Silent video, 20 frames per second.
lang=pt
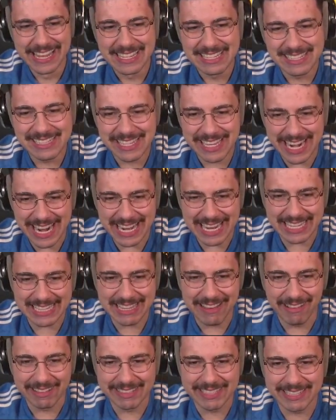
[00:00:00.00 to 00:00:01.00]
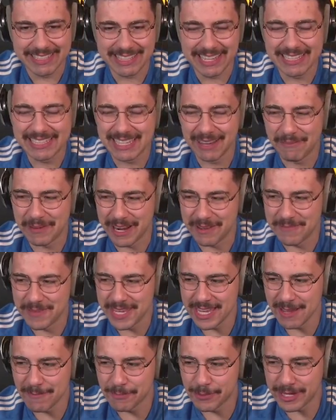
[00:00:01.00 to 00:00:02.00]
Será que deu assistência para
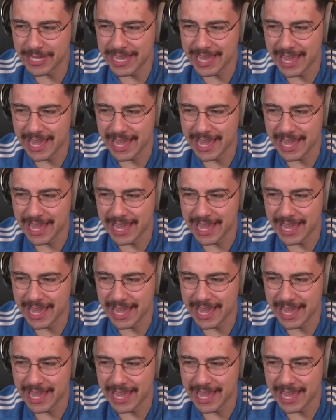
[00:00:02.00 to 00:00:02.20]
mim? Porque